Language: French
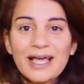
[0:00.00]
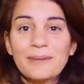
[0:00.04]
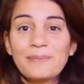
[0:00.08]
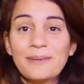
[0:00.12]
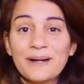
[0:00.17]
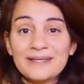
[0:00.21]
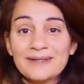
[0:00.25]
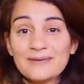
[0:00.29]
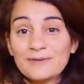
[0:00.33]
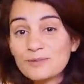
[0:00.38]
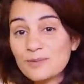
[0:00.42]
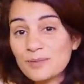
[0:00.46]
À
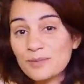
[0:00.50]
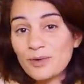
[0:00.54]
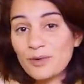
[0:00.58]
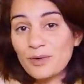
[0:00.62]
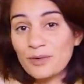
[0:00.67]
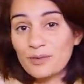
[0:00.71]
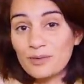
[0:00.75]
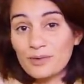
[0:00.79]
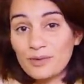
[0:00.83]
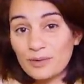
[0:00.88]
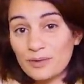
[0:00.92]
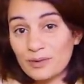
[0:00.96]
partir du
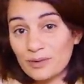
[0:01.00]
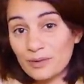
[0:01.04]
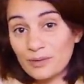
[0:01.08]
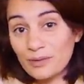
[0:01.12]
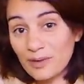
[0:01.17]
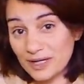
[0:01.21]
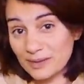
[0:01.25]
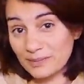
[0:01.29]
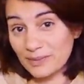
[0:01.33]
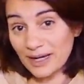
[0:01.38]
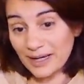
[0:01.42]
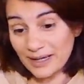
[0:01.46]
moment où le
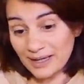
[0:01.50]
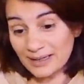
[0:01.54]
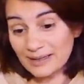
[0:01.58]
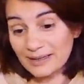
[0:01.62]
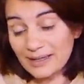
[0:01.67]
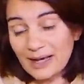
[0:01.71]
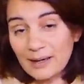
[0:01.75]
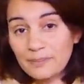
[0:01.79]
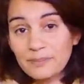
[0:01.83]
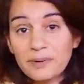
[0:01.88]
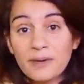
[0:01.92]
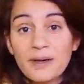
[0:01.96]
coin market
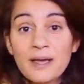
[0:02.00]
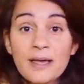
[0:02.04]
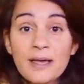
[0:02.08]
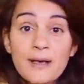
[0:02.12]
cap